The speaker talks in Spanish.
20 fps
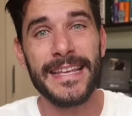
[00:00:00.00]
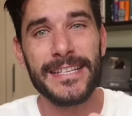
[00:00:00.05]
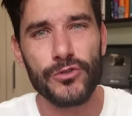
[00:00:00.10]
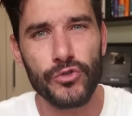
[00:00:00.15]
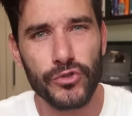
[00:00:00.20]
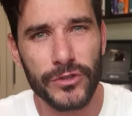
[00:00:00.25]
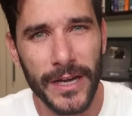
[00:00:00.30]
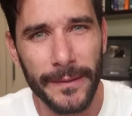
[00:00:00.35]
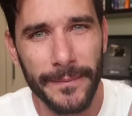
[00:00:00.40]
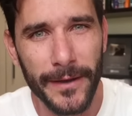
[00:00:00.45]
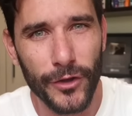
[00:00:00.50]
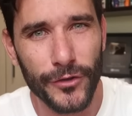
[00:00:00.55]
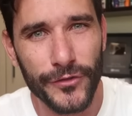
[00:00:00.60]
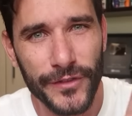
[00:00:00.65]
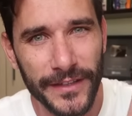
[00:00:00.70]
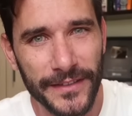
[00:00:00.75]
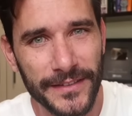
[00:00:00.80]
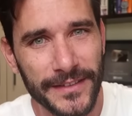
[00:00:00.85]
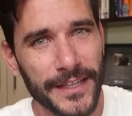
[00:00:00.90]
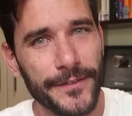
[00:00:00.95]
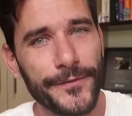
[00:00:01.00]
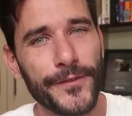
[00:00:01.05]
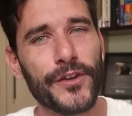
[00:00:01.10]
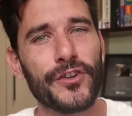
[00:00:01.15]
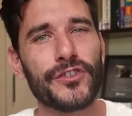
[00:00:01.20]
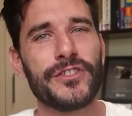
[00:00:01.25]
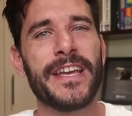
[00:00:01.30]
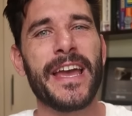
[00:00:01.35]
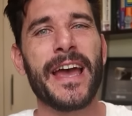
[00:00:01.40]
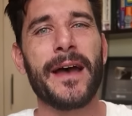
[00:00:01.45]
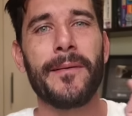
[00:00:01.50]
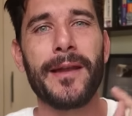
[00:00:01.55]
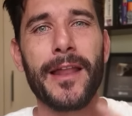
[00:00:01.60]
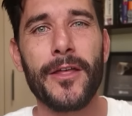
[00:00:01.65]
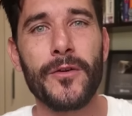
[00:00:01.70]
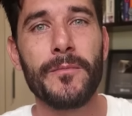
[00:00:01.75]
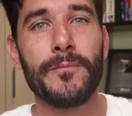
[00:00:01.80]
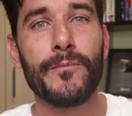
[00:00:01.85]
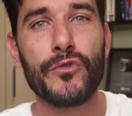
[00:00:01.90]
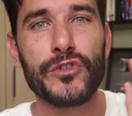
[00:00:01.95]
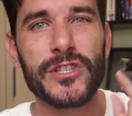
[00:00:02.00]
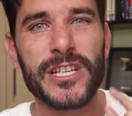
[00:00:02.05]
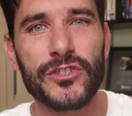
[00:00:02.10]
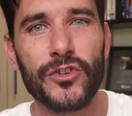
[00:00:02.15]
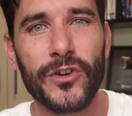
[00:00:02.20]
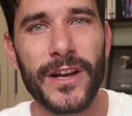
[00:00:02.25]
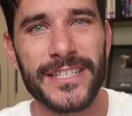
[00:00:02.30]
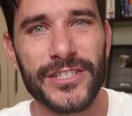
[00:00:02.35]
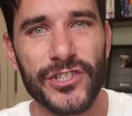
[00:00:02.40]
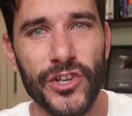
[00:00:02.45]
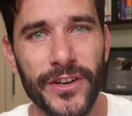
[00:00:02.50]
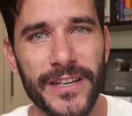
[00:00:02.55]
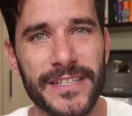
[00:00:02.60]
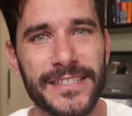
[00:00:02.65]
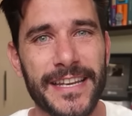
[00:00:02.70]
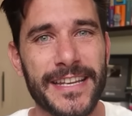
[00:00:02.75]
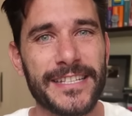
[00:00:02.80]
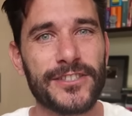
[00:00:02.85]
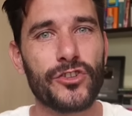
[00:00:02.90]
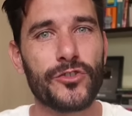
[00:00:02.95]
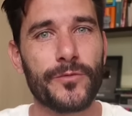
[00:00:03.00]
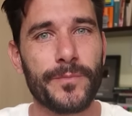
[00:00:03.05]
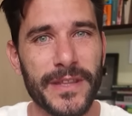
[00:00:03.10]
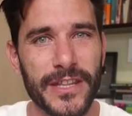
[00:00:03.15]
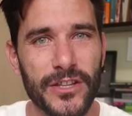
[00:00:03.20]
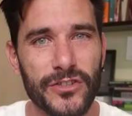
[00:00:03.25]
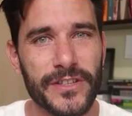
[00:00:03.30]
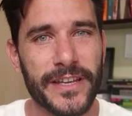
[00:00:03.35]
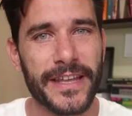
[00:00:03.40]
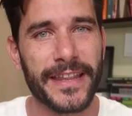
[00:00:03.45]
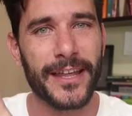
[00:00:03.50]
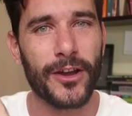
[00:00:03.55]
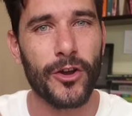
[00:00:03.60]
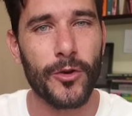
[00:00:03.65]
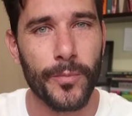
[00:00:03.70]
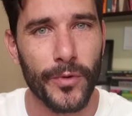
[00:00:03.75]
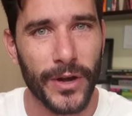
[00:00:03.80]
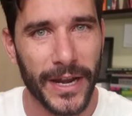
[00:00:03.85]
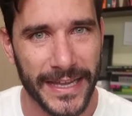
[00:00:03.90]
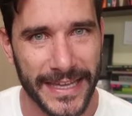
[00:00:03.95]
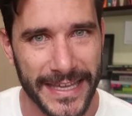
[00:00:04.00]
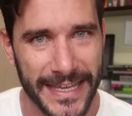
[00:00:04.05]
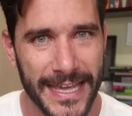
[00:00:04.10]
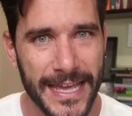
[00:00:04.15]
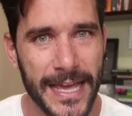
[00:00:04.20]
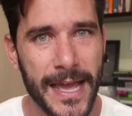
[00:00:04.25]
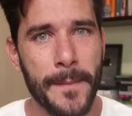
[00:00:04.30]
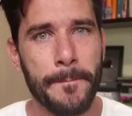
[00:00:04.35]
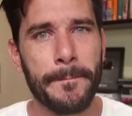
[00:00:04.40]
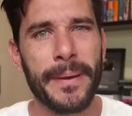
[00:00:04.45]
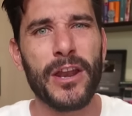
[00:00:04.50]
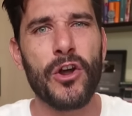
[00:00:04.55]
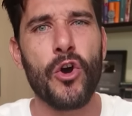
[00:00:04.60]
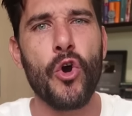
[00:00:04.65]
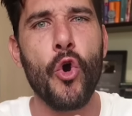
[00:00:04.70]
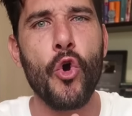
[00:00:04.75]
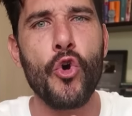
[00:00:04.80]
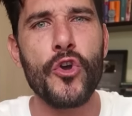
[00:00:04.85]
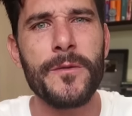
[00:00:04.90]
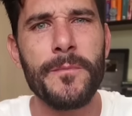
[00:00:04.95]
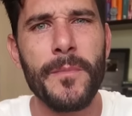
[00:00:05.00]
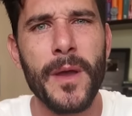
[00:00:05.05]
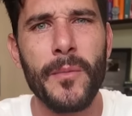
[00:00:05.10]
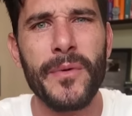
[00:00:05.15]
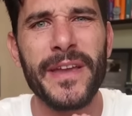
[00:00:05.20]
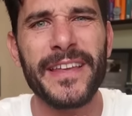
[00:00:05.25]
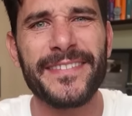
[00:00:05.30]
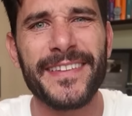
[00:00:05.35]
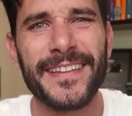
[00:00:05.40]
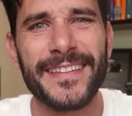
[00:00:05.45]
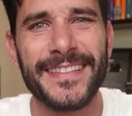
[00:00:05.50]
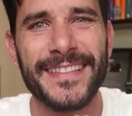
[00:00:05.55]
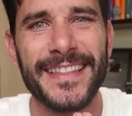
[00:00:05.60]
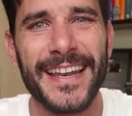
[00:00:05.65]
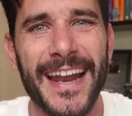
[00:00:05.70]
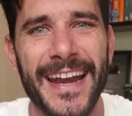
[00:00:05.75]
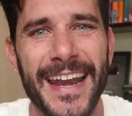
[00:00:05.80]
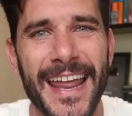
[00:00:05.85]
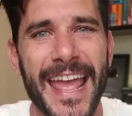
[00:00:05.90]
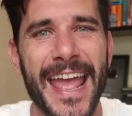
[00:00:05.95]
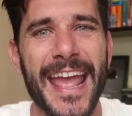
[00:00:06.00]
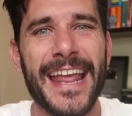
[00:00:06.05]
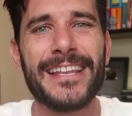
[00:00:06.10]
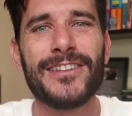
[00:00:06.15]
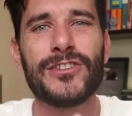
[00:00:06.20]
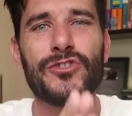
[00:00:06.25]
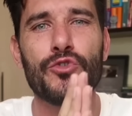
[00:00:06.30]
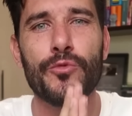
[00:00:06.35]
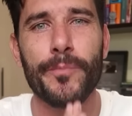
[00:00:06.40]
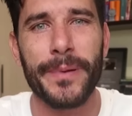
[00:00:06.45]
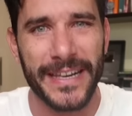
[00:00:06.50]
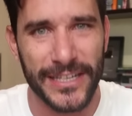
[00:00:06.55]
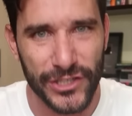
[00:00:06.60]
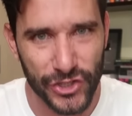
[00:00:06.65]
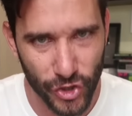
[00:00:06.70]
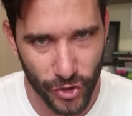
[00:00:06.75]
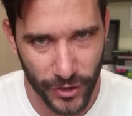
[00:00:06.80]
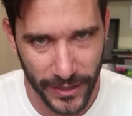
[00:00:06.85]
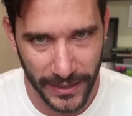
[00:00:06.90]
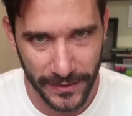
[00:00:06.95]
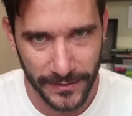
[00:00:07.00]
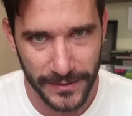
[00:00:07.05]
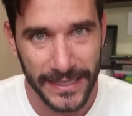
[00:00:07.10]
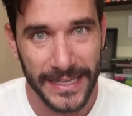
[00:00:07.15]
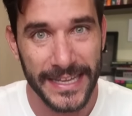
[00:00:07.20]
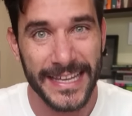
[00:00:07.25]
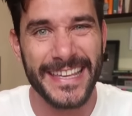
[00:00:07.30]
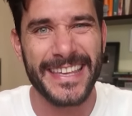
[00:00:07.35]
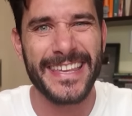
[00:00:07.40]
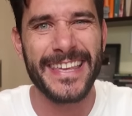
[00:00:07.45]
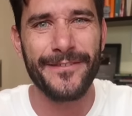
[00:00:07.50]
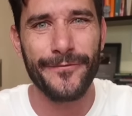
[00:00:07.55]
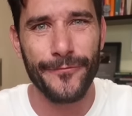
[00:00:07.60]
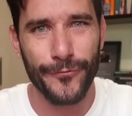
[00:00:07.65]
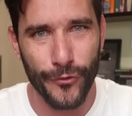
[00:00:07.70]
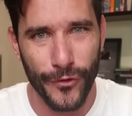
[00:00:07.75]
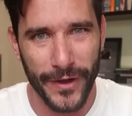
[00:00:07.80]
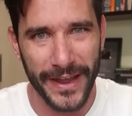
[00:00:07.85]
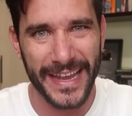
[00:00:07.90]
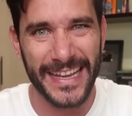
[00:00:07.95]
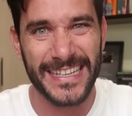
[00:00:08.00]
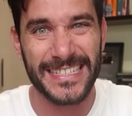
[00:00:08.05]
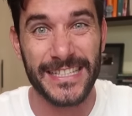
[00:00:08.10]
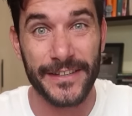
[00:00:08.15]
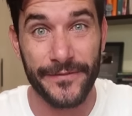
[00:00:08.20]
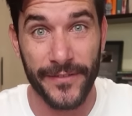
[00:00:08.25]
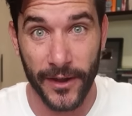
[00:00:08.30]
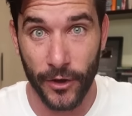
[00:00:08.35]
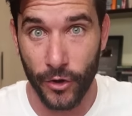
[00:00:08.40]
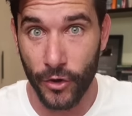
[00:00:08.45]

De sus trabajos científicos ya he hablado en muchas ocasiones en estos vídeos que dejo por aquí, pero hoy me voy a centrar en su persona. ¿Quién fue Stephen